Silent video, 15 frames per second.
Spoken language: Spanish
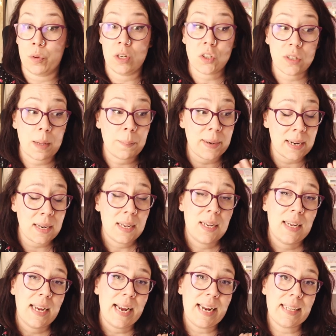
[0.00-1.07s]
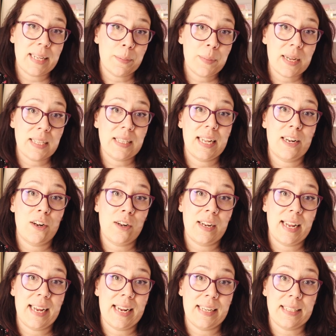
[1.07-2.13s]
Por eso también el tema
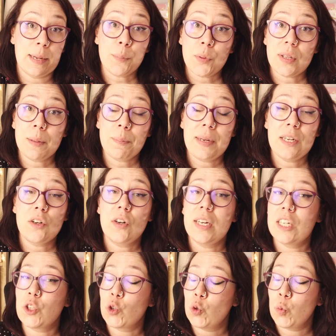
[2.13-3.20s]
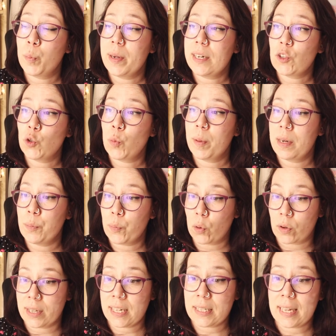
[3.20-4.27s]
del tiempo de envío es súper, súper
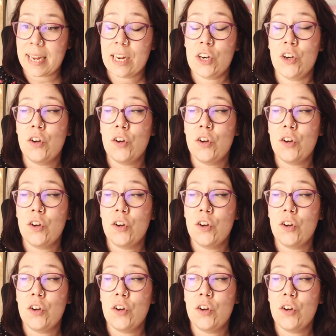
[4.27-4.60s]
importante.